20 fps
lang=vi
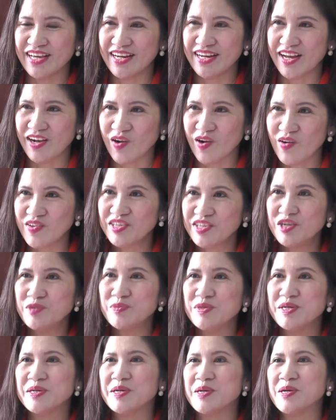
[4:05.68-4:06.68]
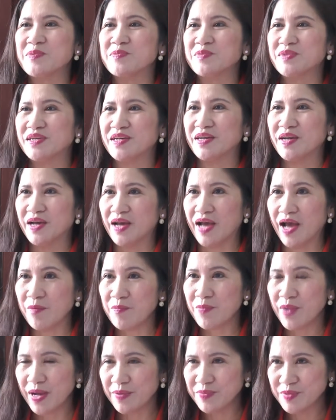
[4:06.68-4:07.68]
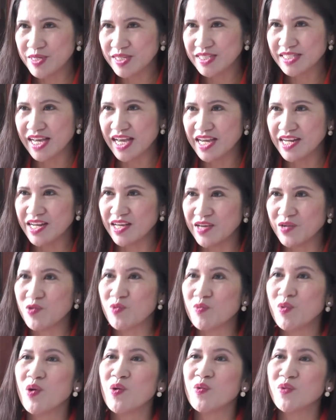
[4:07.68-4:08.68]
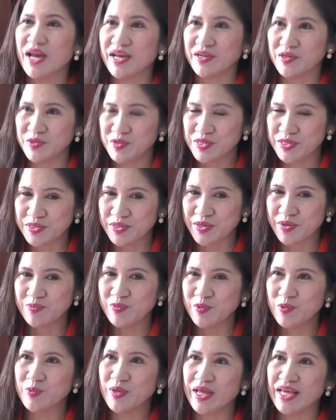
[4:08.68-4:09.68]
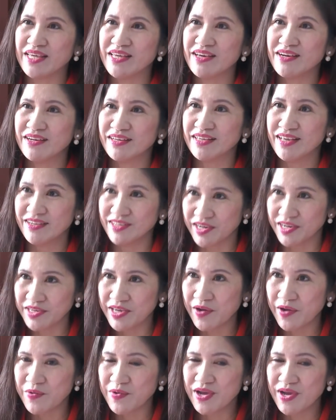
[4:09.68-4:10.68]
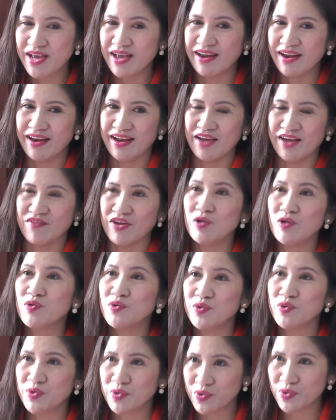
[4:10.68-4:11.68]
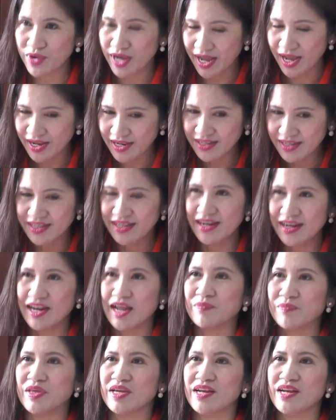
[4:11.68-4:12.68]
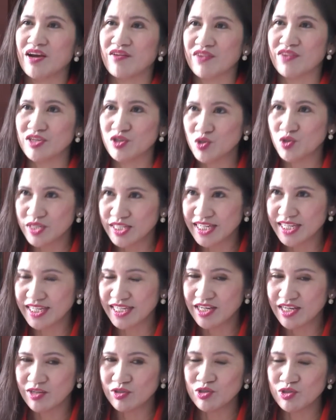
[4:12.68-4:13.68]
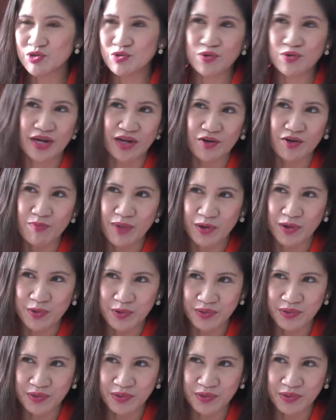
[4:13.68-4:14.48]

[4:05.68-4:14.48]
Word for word: có thể là có những cái bữa cơm à, ấm áp chia sẻ để cùng ôn lại cái truyền thống cũng để nhắc nhở nhau là phải luôn luôn cố gắng làm thế nào phải duy trì dù là có